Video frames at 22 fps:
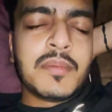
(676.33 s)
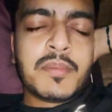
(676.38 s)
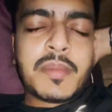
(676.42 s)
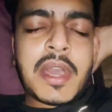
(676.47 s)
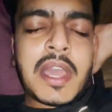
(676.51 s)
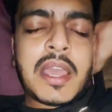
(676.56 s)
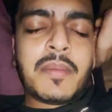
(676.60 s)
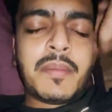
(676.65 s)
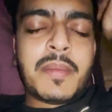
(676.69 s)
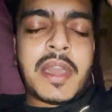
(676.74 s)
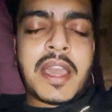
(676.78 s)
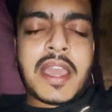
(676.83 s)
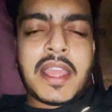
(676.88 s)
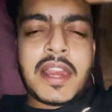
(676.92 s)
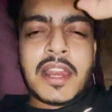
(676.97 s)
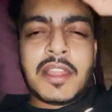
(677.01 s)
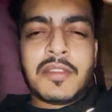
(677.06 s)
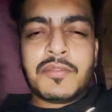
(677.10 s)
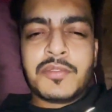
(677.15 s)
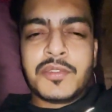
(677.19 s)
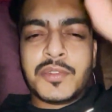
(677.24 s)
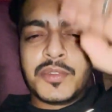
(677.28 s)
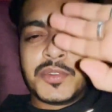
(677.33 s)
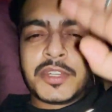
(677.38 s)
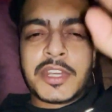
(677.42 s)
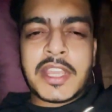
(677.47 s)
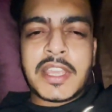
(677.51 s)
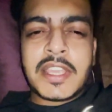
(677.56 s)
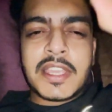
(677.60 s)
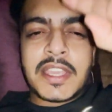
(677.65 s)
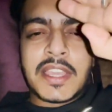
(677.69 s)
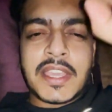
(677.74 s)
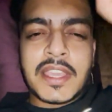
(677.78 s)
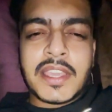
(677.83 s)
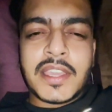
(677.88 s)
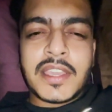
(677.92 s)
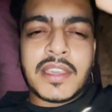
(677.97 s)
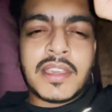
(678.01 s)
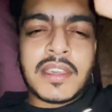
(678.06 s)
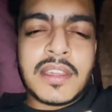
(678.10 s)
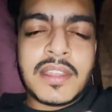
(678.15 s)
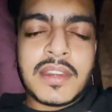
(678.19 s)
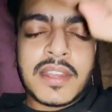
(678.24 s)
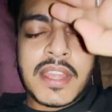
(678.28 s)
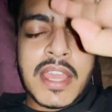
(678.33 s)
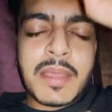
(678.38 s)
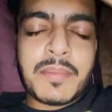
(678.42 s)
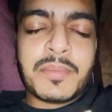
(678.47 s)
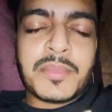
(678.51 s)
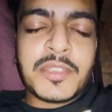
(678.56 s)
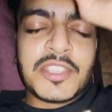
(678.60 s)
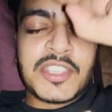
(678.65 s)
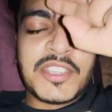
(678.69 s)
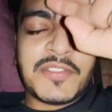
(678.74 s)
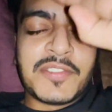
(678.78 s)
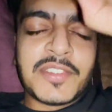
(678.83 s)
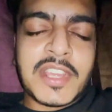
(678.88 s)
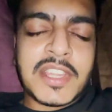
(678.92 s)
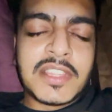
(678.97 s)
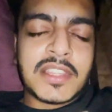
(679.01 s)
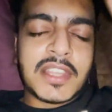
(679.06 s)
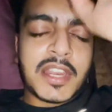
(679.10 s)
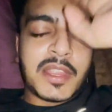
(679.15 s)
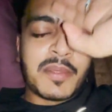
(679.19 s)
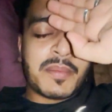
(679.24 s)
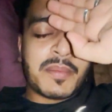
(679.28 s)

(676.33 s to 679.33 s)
बाय बाय लव यू टेक केयर हैप्पी शिवरात्रि